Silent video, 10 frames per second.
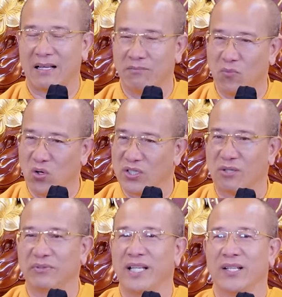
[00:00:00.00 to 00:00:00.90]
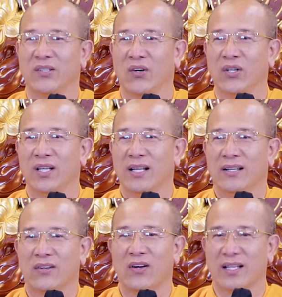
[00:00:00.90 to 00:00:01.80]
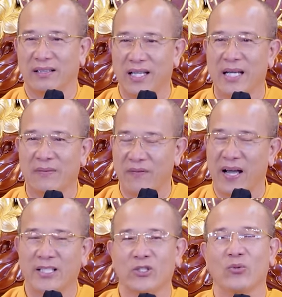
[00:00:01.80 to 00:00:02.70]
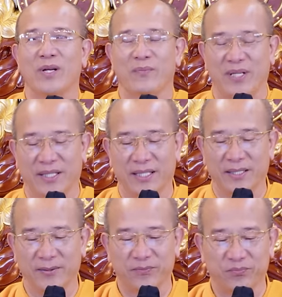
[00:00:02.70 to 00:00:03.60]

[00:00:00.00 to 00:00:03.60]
thành một dòng thiền thôi đó là thiền phái trúc lâm yên tử